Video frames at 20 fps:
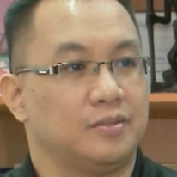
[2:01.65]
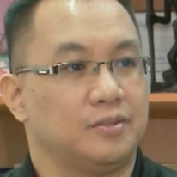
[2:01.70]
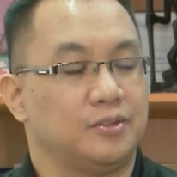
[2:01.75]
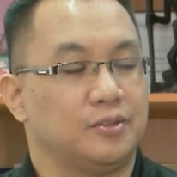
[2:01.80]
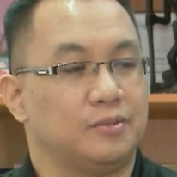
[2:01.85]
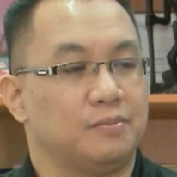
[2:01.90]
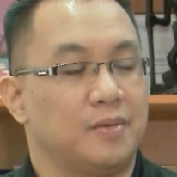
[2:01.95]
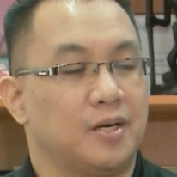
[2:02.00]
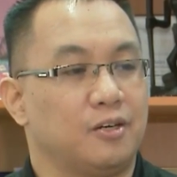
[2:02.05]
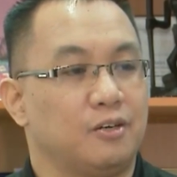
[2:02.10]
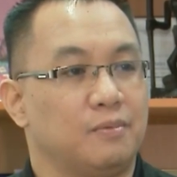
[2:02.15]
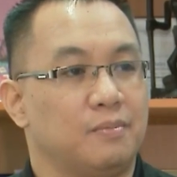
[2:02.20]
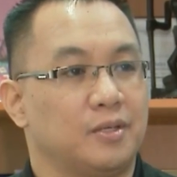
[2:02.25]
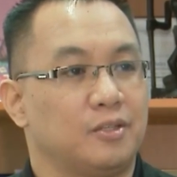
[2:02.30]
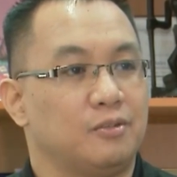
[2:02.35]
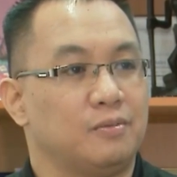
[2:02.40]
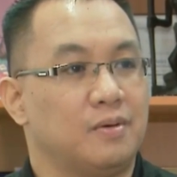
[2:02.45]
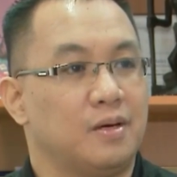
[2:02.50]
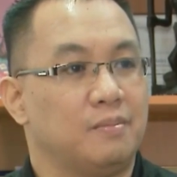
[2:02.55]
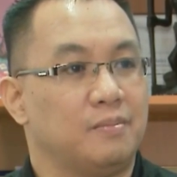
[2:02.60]
So bago
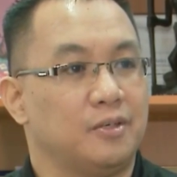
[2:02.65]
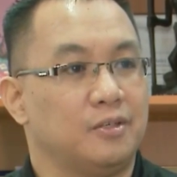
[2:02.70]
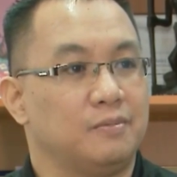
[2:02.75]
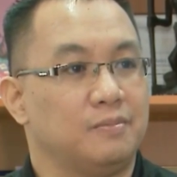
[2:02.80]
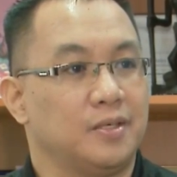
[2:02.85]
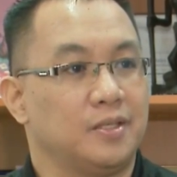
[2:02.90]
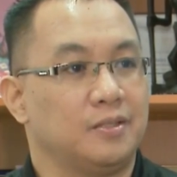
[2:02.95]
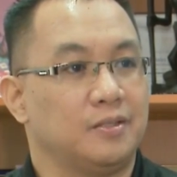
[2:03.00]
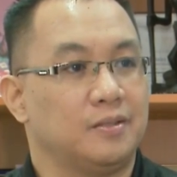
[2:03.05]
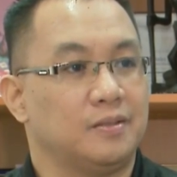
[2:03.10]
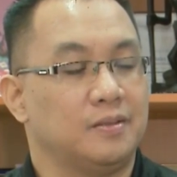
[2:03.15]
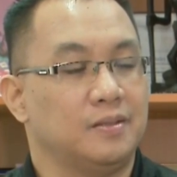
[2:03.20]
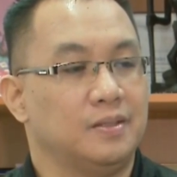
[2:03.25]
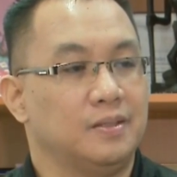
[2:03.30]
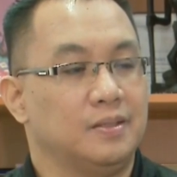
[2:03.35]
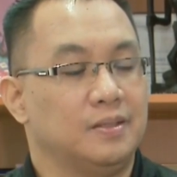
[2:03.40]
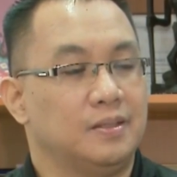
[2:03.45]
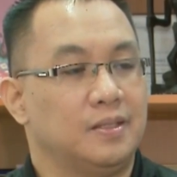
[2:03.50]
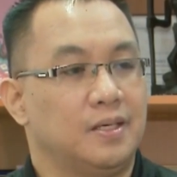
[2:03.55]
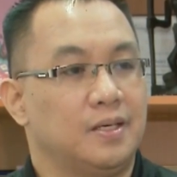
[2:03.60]
pa tumama yung bagyo,
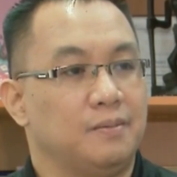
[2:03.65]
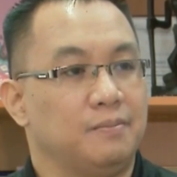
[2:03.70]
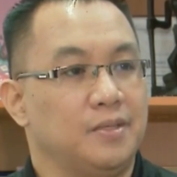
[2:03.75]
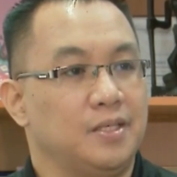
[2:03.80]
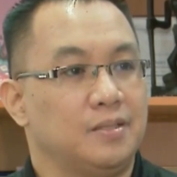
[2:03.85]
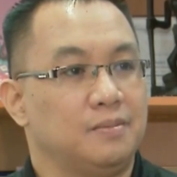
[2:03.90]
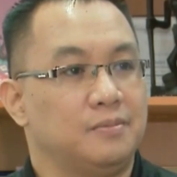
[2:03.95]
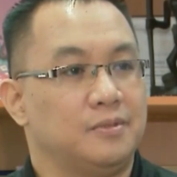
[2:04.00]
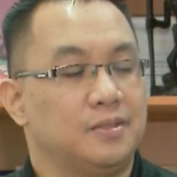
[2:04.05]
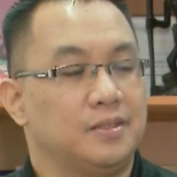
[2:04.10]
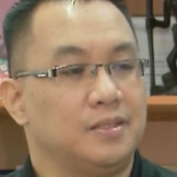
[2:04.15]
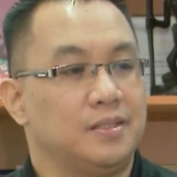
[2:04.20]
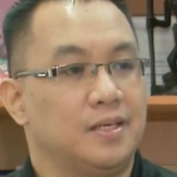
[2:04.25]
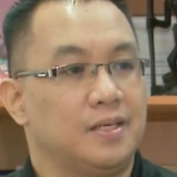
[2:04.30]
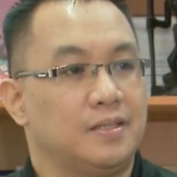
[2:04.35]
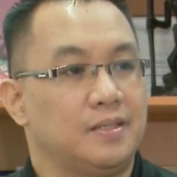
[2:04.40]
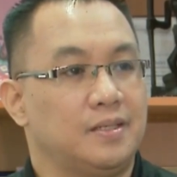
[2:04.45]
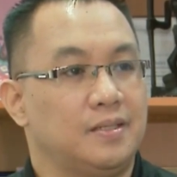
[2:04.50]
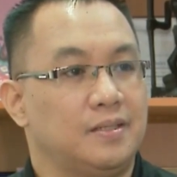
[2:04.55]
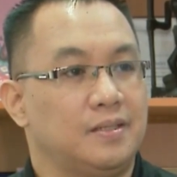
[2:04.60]
uh, minabuti
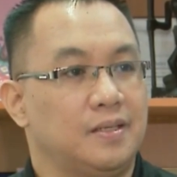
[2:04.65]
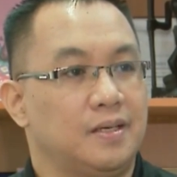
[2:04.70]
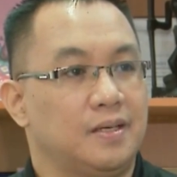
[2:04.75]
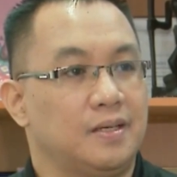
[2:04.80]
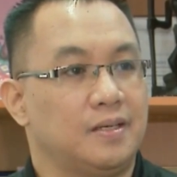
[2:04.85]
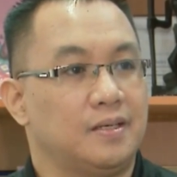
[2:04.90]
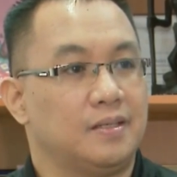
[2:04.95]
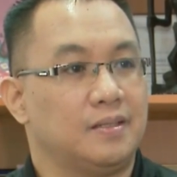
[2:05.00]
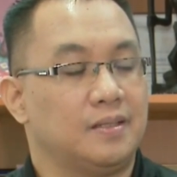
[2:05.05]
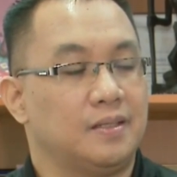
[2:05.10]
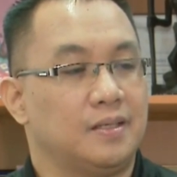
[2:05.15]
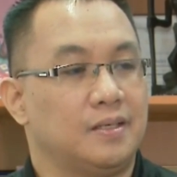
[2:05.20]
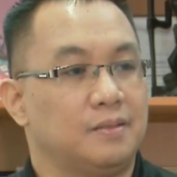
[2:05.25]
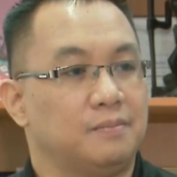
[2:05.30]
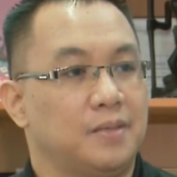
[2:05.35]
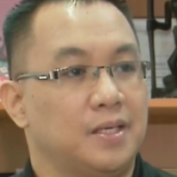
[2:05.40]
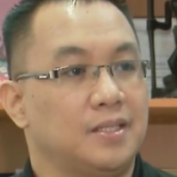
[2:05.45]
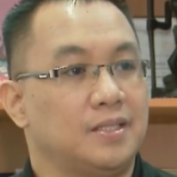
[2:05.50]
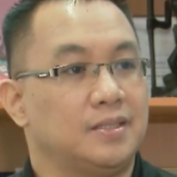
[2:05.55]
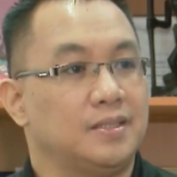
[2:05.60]
natin na
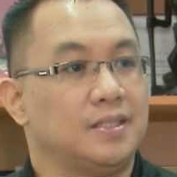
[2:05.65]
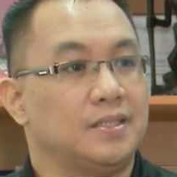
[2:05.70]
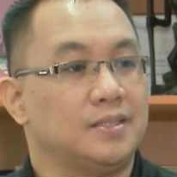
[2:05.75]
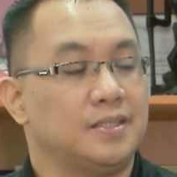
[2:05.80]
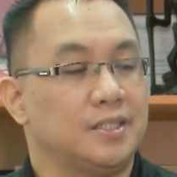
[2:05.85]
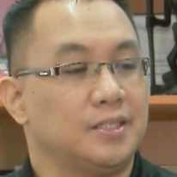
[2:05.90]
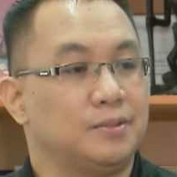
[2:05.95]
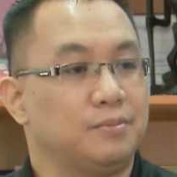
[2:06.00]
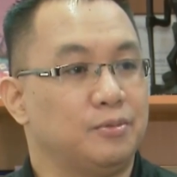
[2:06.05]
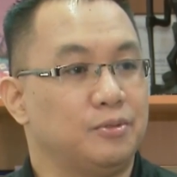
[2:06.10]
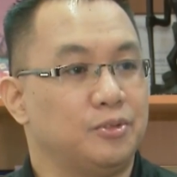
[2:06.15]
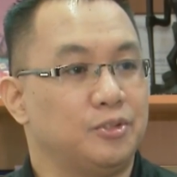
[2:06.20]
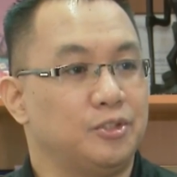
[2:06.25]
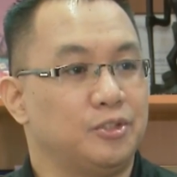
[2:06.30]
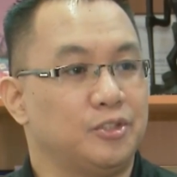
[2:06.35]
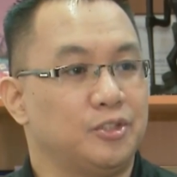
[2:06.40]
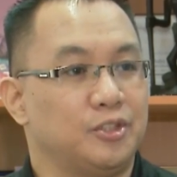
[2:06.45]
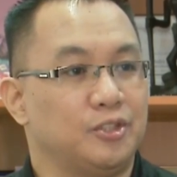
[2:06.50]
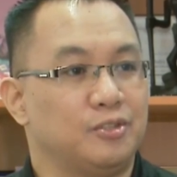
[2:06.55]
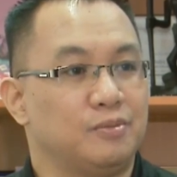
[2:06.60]
um, alisin sa
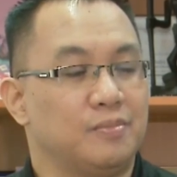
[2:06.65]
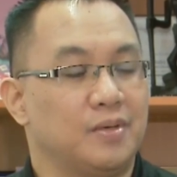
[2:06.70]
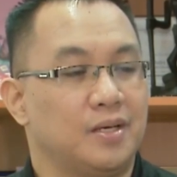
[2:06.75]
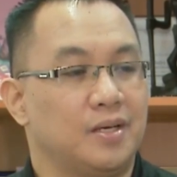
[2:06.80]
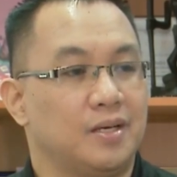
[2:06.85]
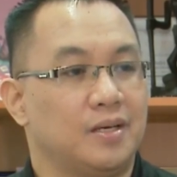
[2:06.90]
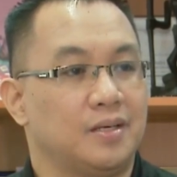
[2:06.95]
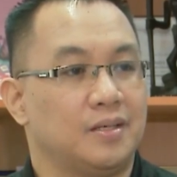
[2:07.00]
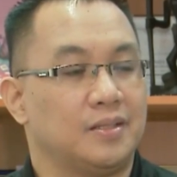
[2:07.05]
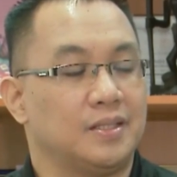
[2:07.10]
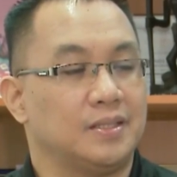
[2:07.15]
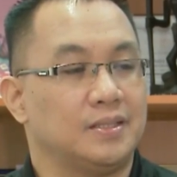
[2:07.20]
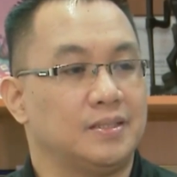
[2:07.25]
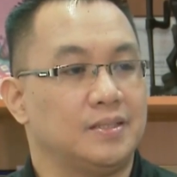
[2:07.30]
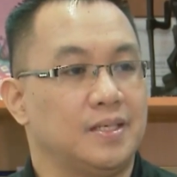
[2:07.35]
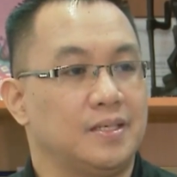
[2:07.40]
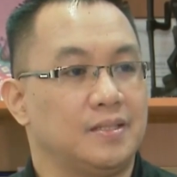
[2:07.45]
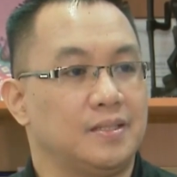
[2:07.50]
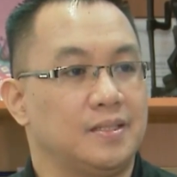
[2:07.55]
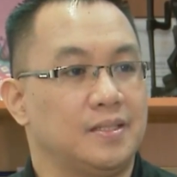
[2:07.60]
exposure yung mga
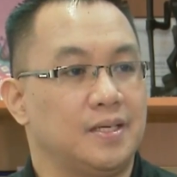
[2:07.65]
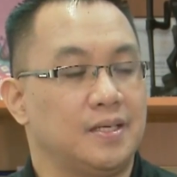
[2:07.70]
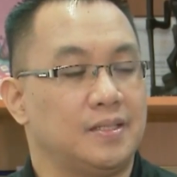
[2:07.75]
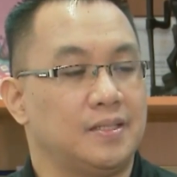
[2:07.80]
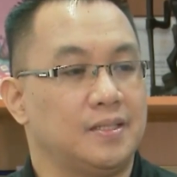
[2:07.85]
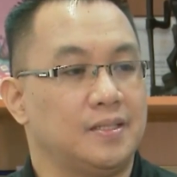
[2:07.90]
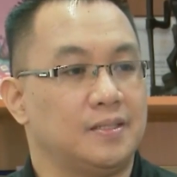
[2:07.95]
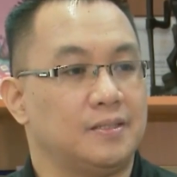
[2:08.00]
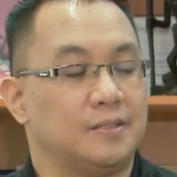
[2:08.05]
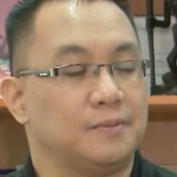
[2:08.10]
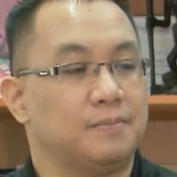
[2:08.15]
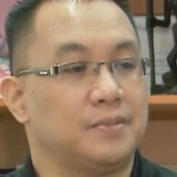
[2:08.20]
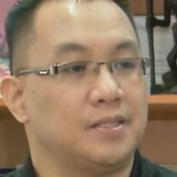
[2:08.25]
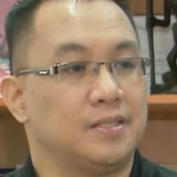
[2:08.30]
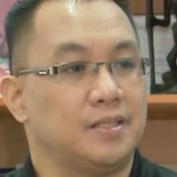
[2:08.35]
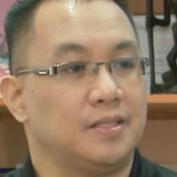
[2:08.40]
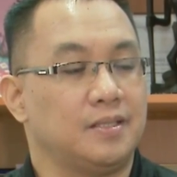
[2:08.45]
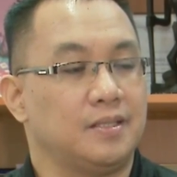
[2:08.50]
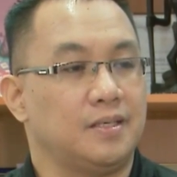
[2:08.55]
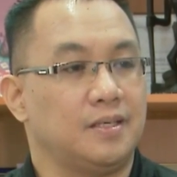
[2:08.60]
residente natin,
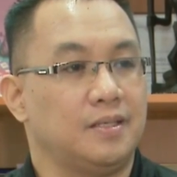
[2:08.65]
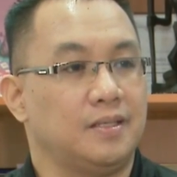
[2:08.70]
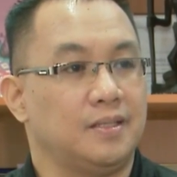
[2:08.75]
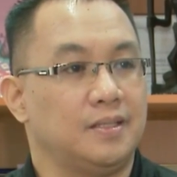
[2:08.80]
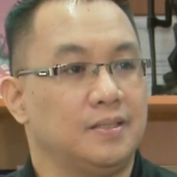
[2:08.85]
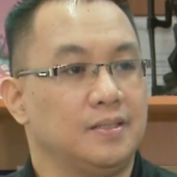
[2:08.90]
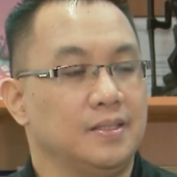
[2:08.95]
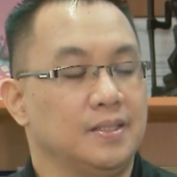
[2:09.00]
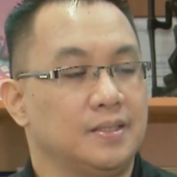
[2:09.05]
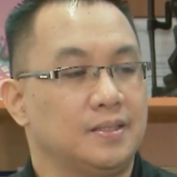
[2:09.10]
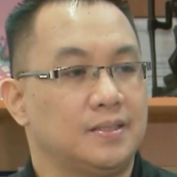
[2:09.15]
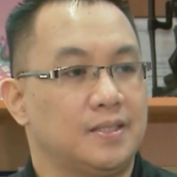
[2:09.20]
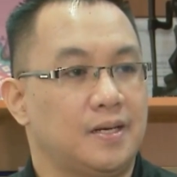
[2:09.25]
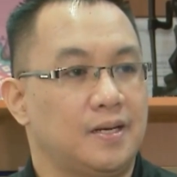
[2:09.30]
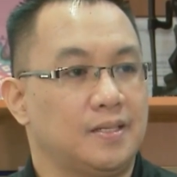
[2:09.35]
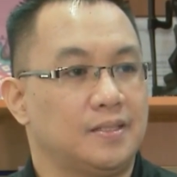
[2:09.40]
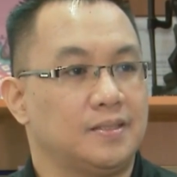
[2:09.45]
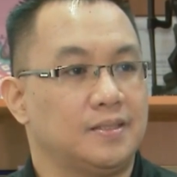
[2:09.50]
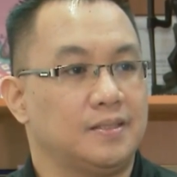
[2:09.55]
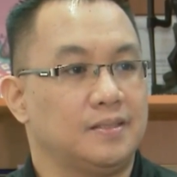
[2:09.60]
particularly sa
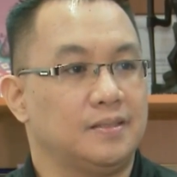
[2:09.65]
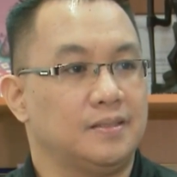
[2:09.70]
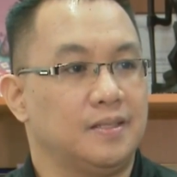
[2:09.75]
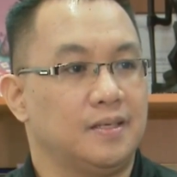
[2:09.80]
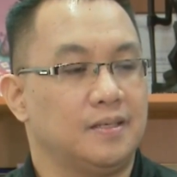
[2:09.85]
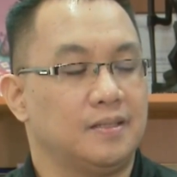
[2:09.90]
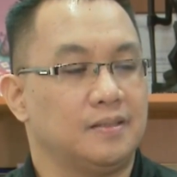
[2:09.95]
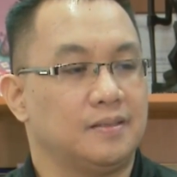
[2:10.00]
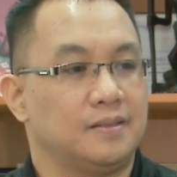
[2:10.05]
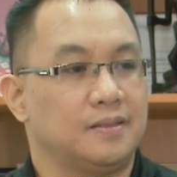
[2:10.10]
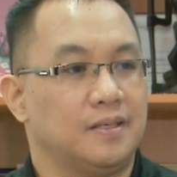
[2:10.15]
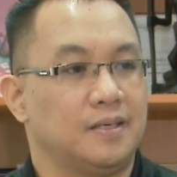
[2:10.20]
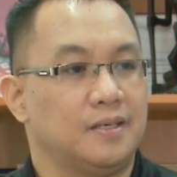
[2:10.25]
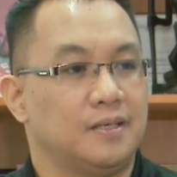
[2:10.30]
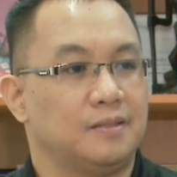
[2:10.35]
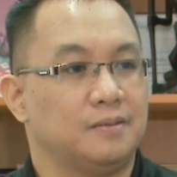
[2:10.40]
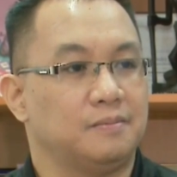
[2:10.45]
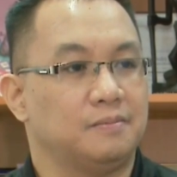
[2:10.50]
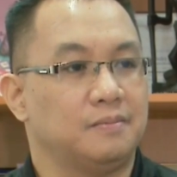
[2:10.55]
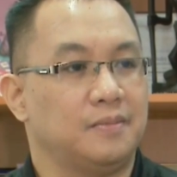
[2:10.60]
hazard ng
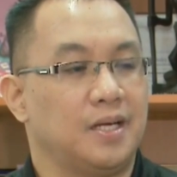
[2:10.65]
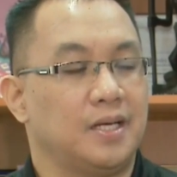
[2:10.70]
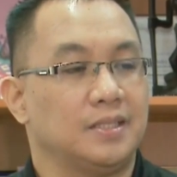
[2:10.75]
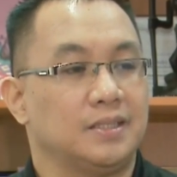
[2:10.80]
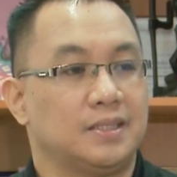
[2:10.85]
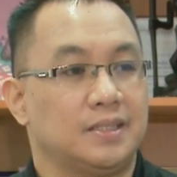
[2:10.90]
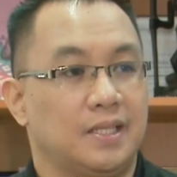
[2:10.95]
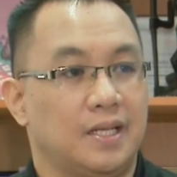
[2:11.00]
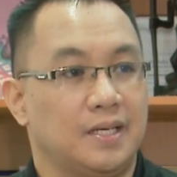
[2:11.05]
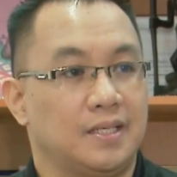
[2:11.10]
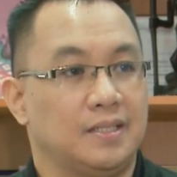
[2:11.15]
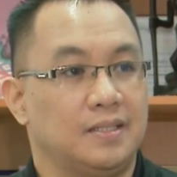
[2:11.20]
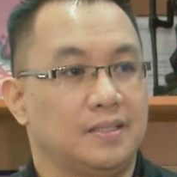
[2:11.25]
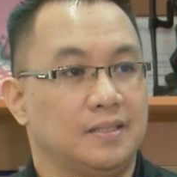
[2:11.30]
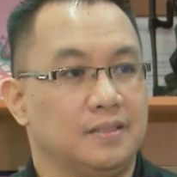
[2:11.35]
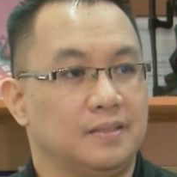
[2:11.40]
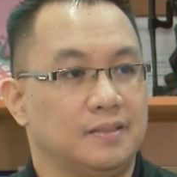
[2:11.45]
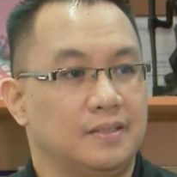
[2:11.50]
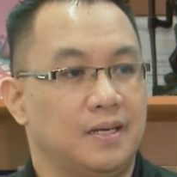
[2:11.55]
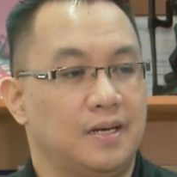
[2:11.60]
um, landslide
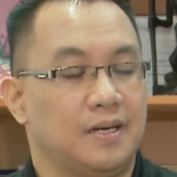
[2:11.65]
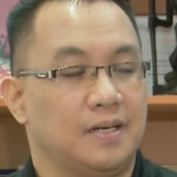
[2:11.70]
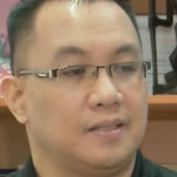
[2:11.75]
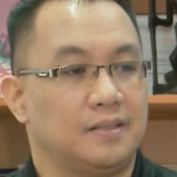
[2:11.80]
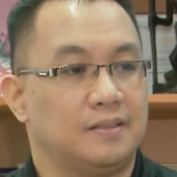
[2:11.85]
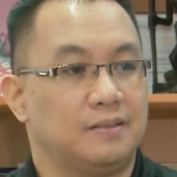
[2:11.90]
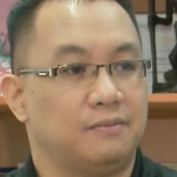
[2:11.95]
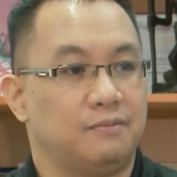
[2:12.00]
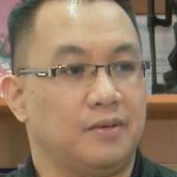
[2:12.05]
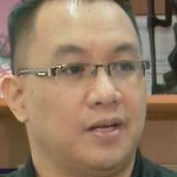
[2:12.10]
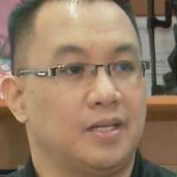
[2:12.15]
at